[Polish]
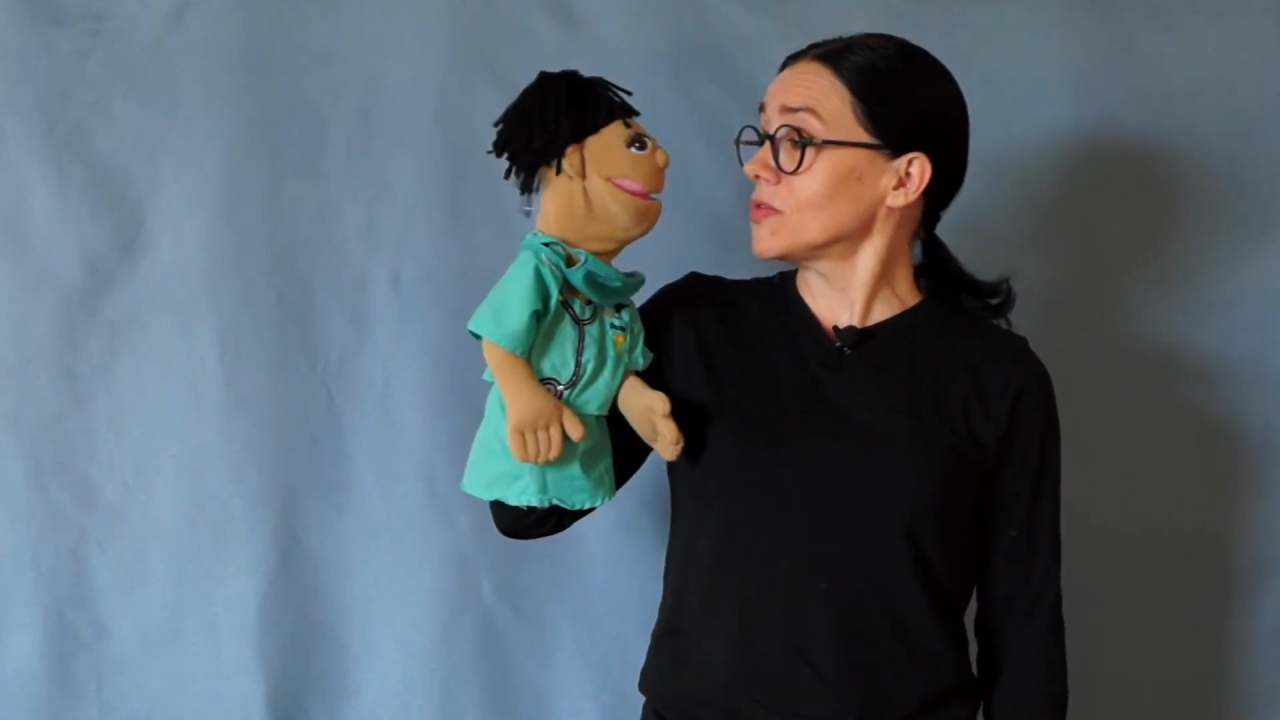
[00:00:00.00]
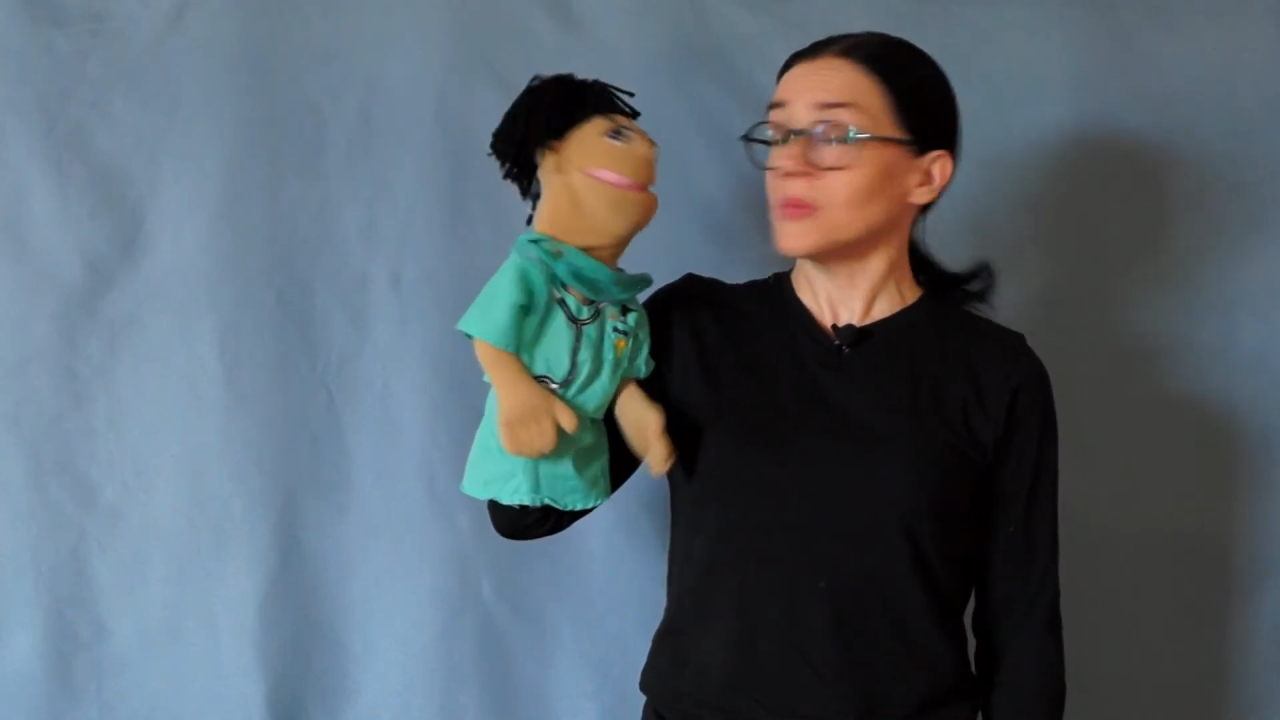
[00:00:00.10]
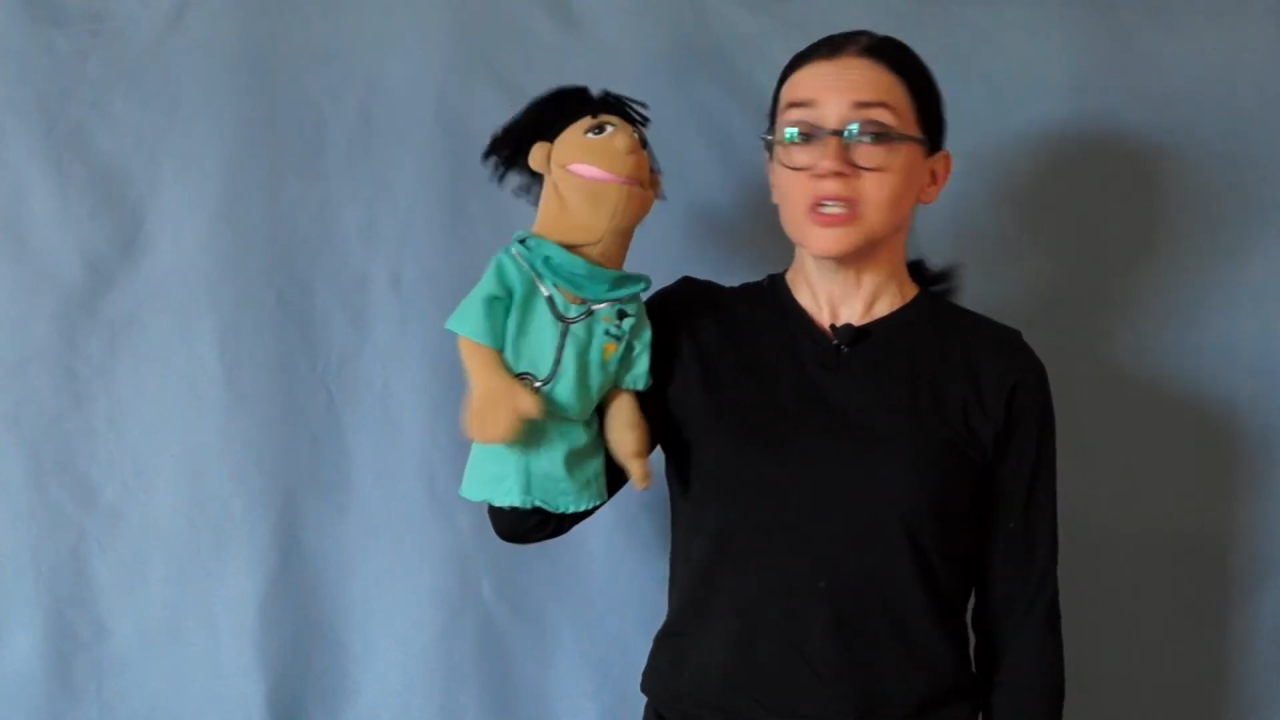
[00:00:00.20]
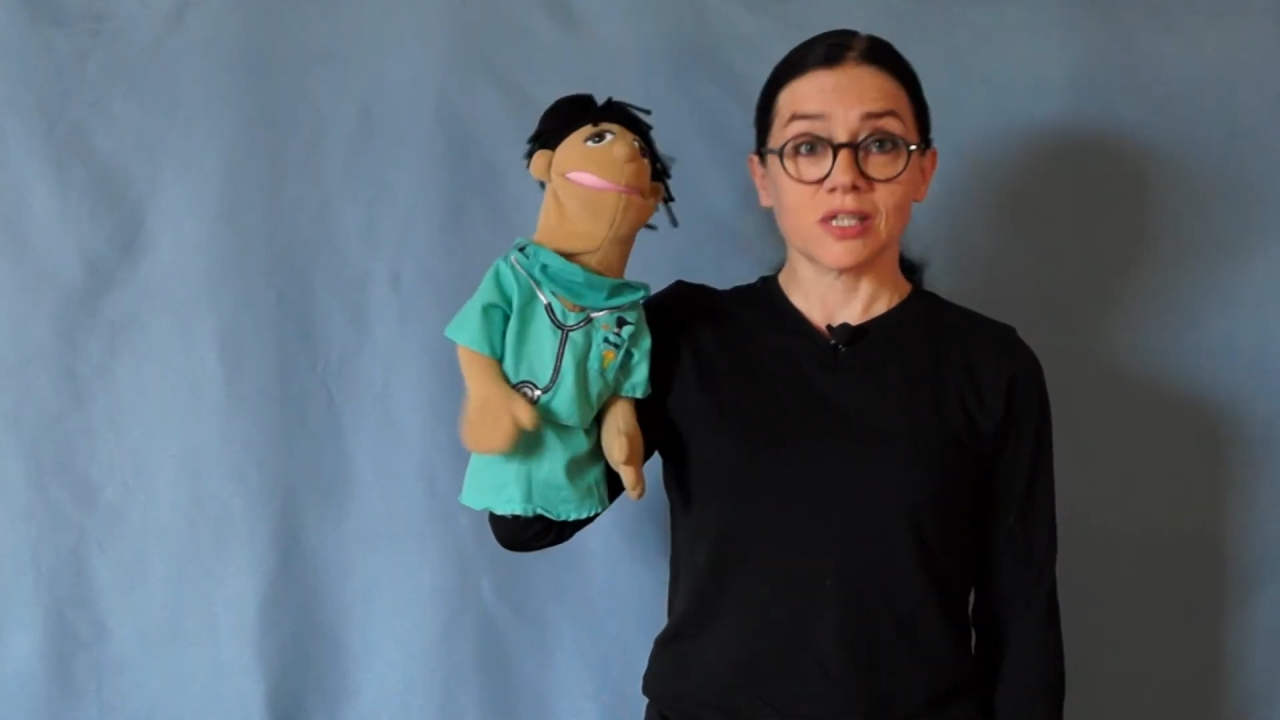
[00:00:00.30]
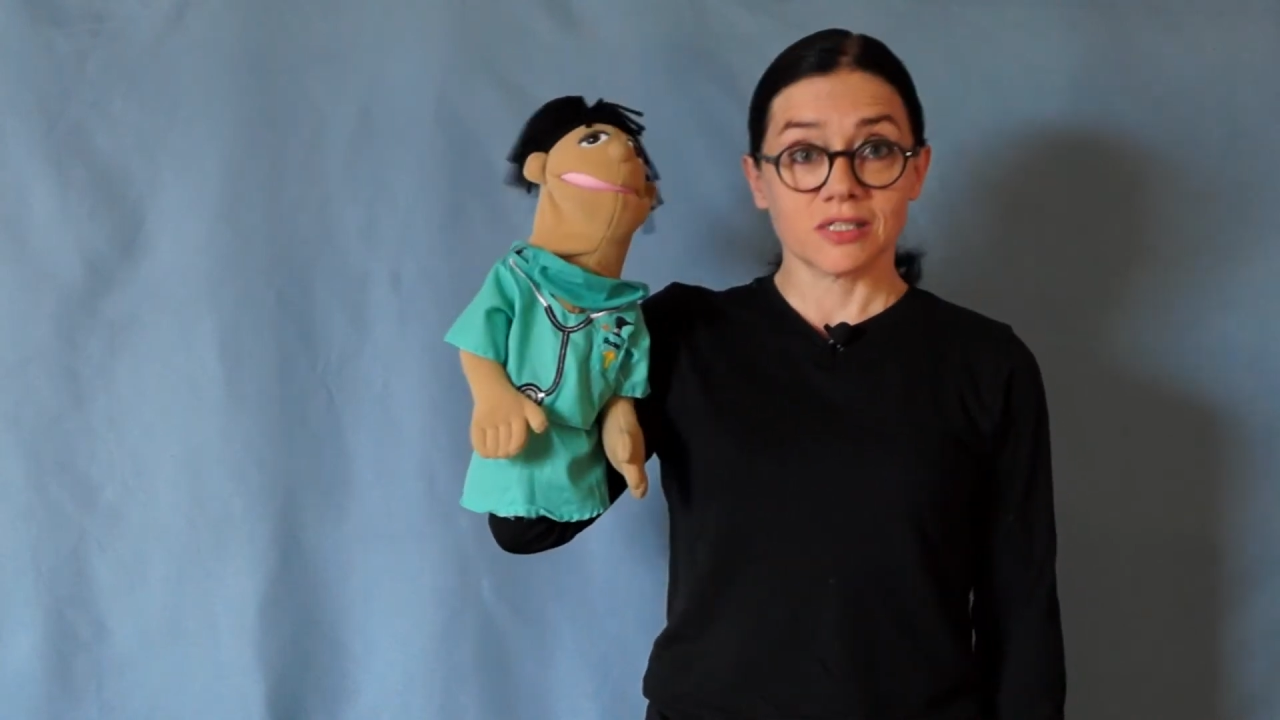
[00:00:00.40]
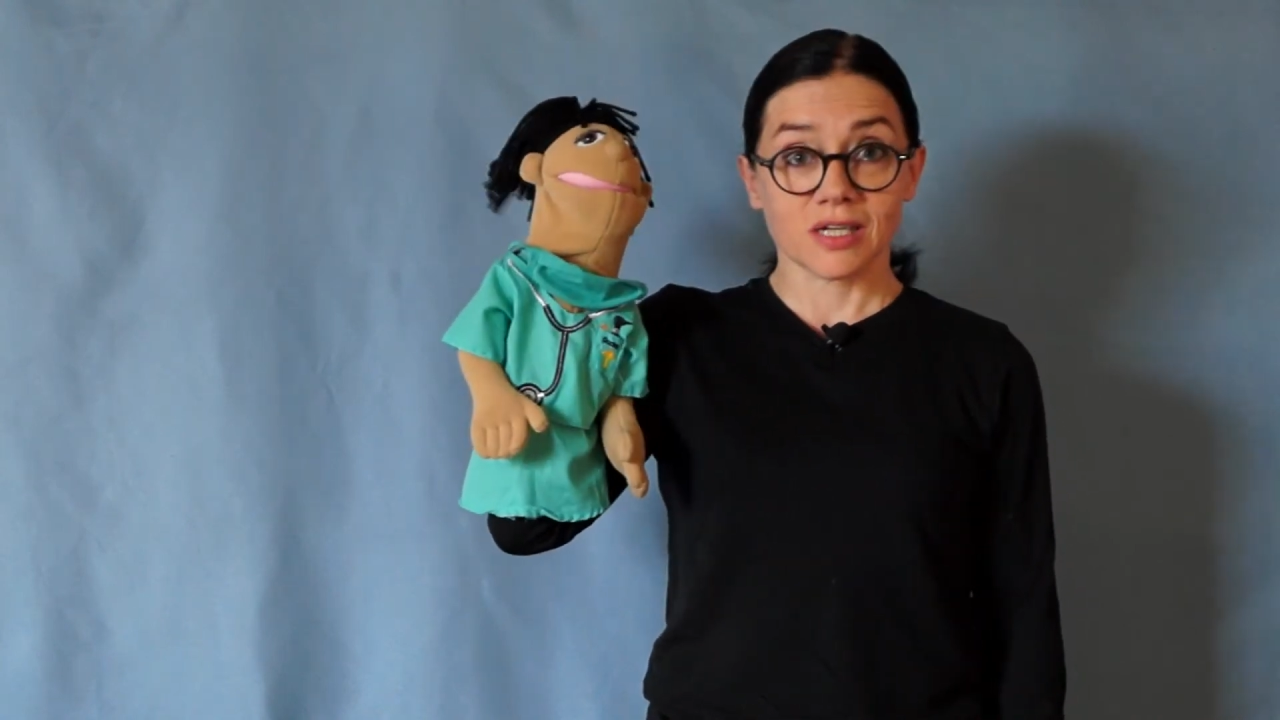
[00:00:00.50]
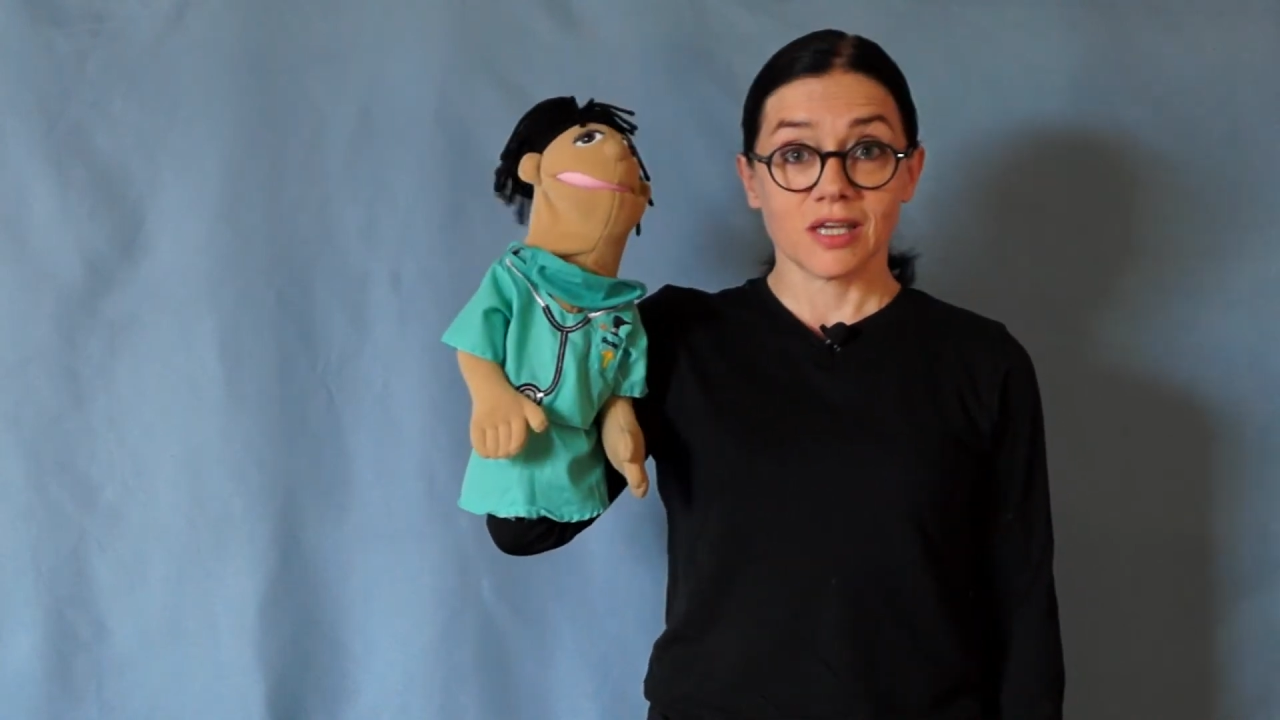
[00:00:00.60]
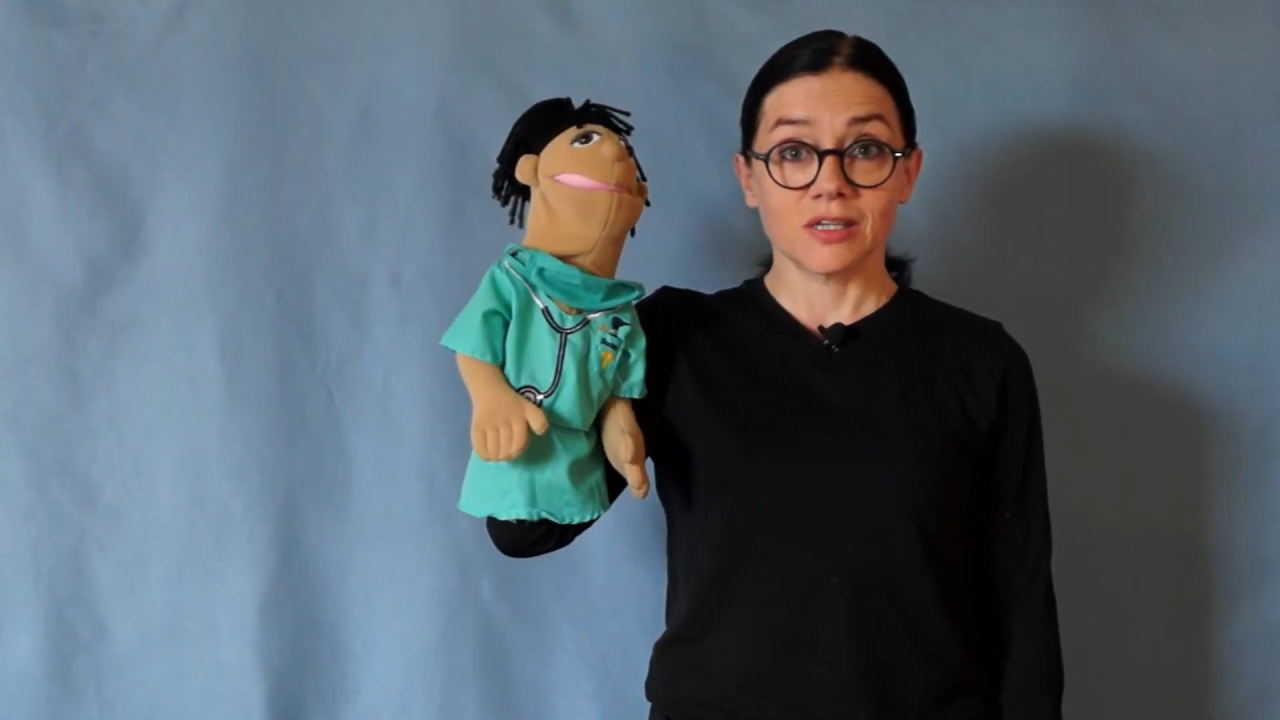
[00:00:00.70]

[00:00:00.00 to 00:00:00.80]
wymyślać takie